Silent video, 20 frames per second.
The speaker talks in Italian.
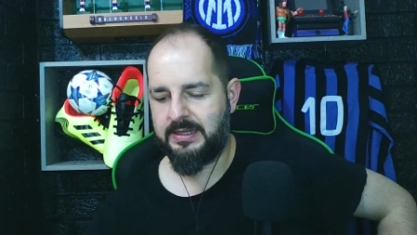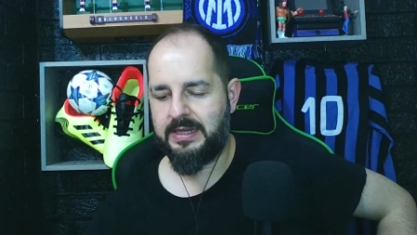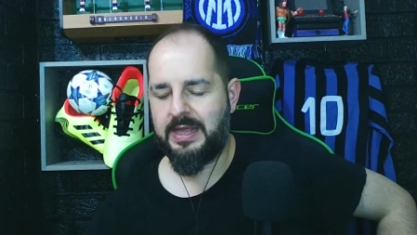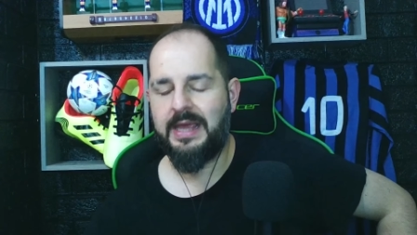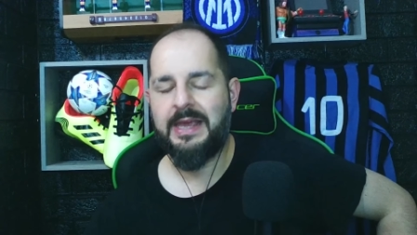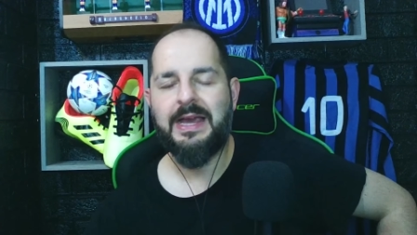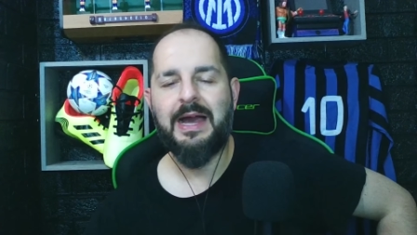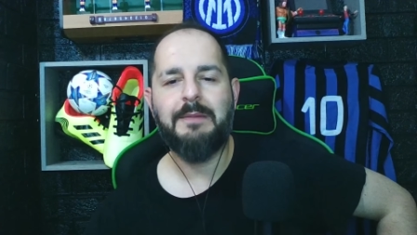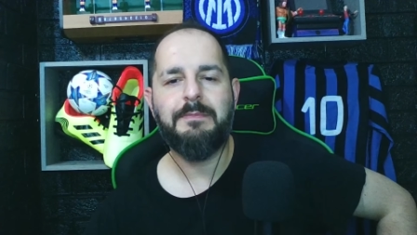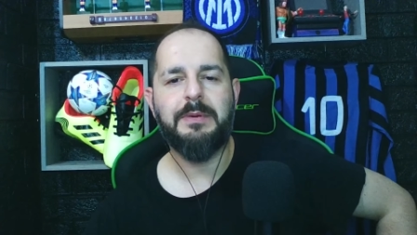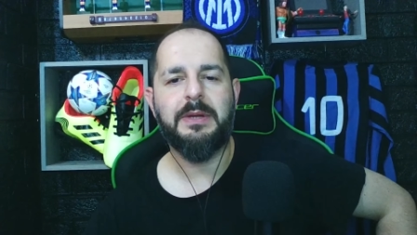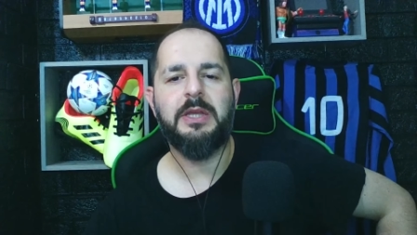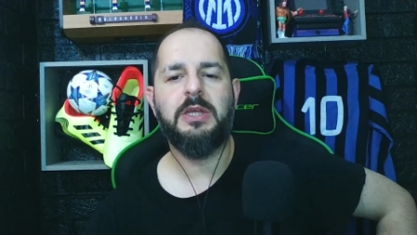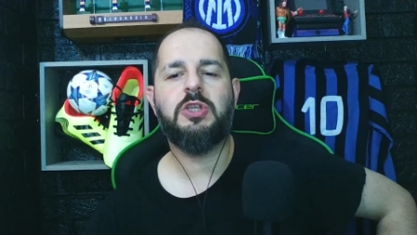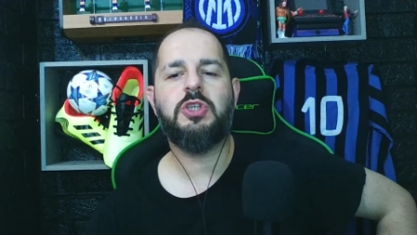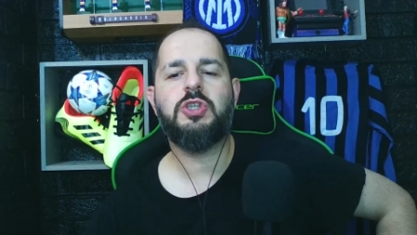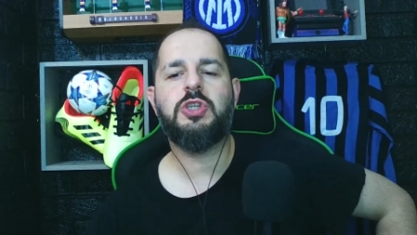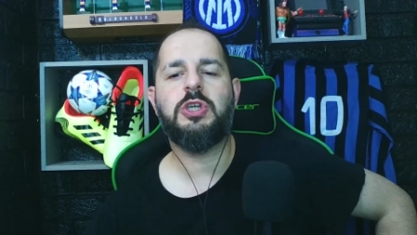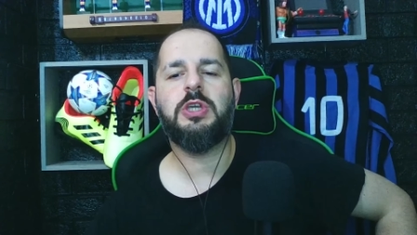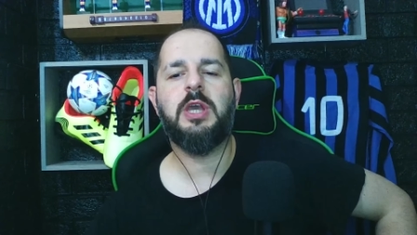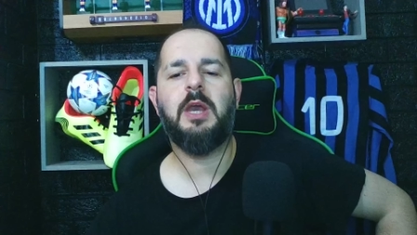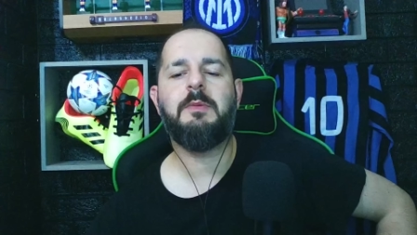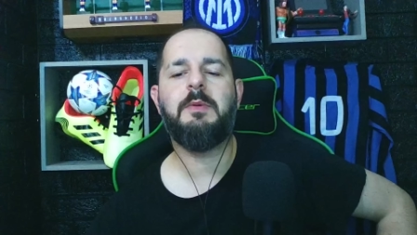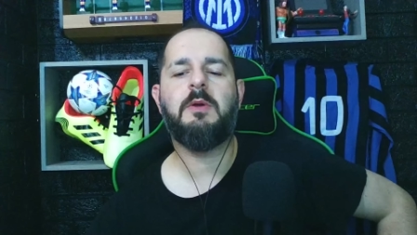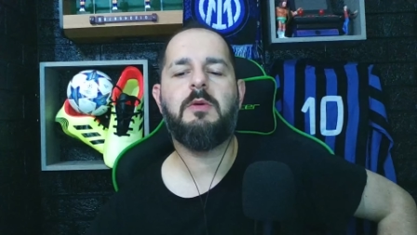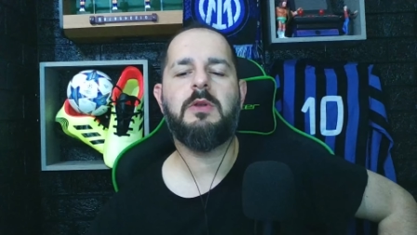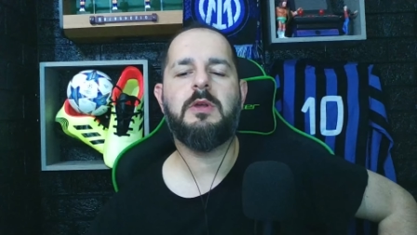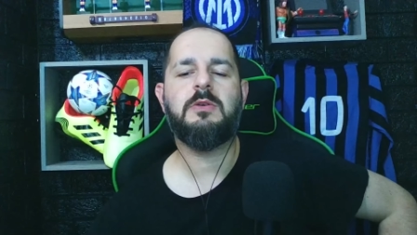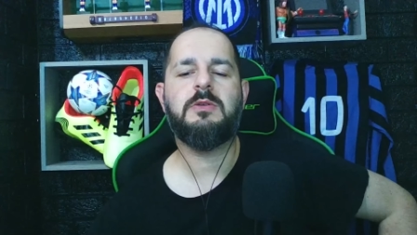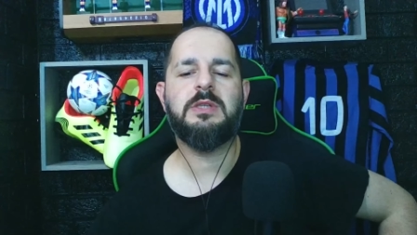dei capricci,
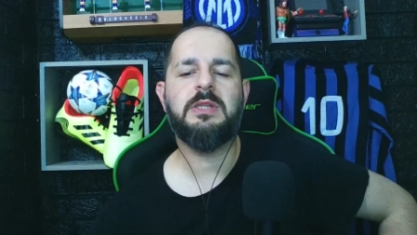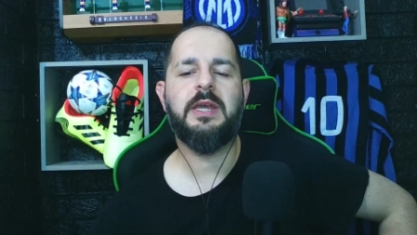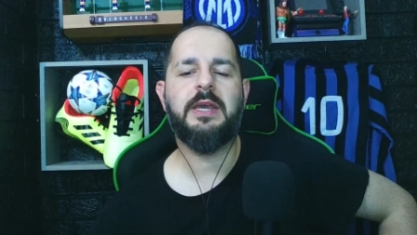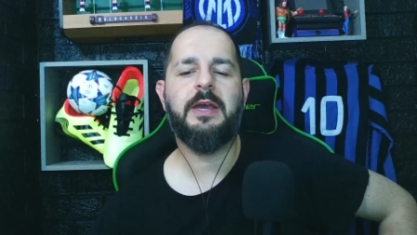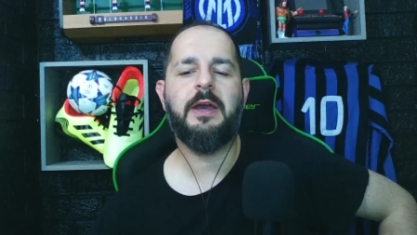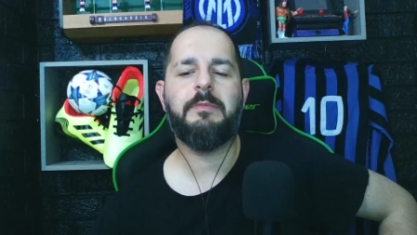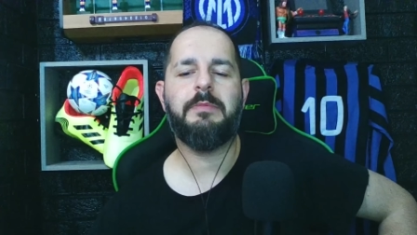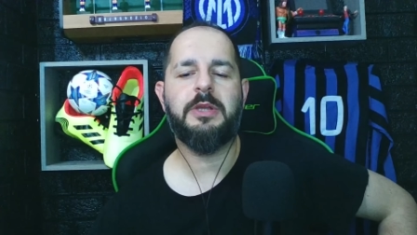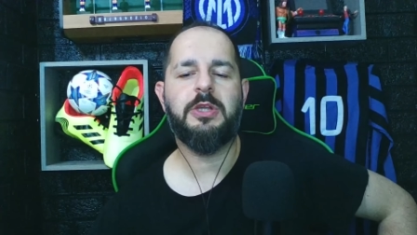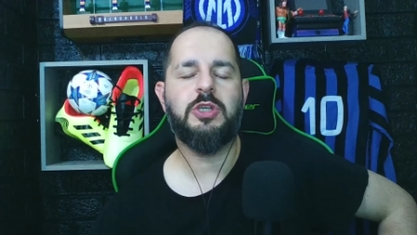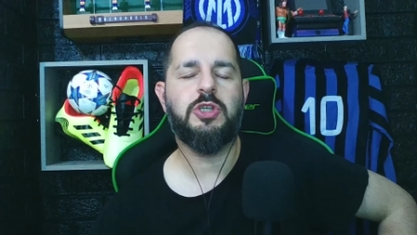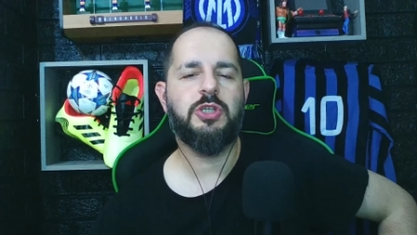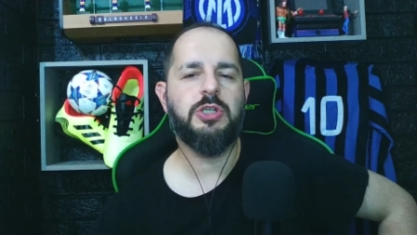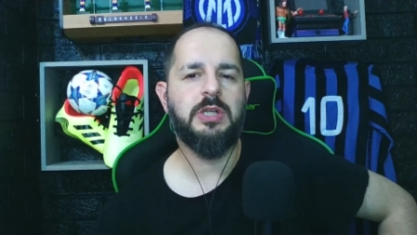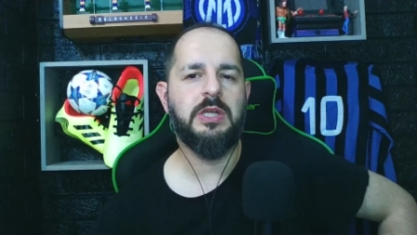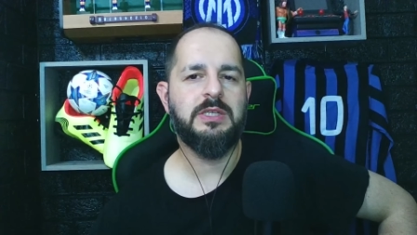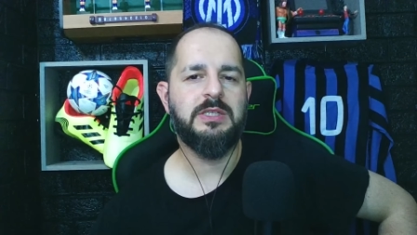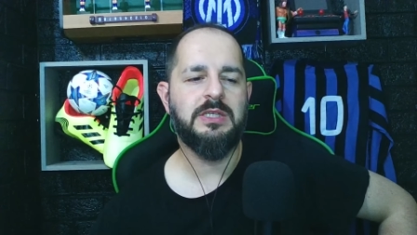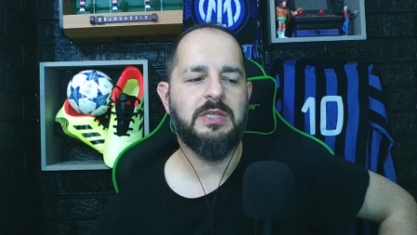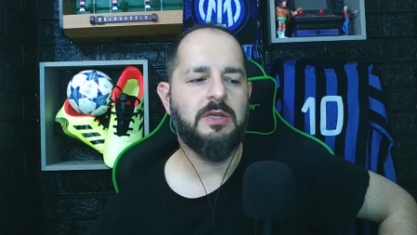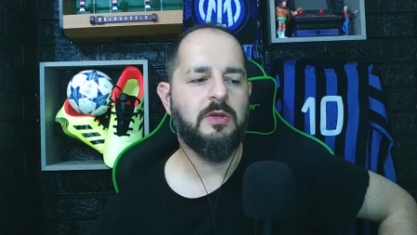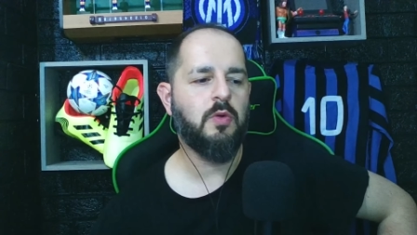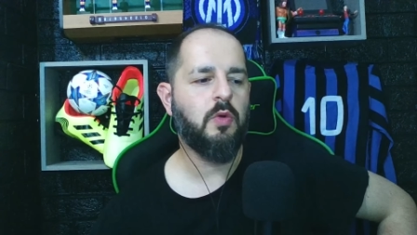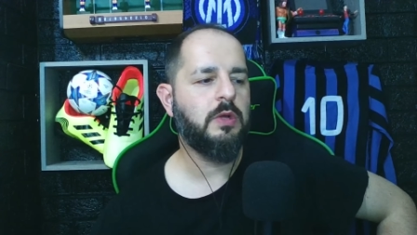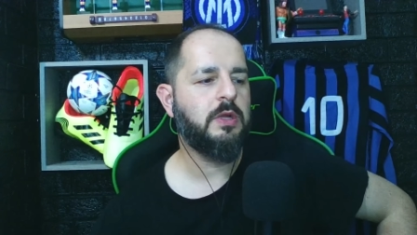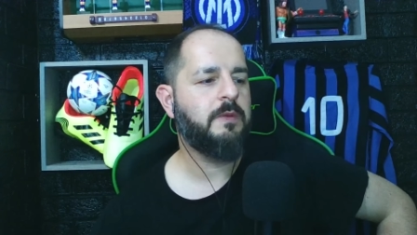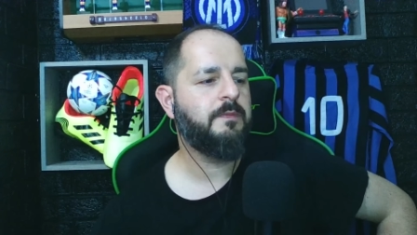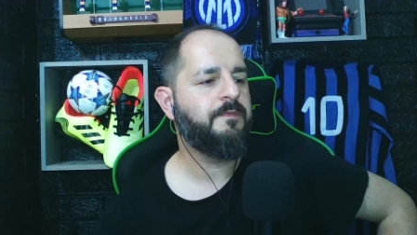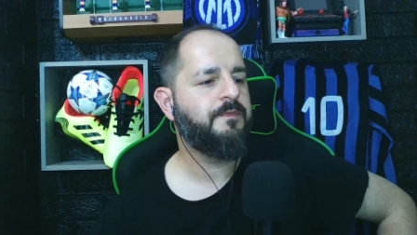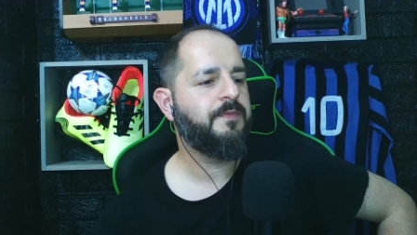chiamiamoli così, dei capricci dei singoli.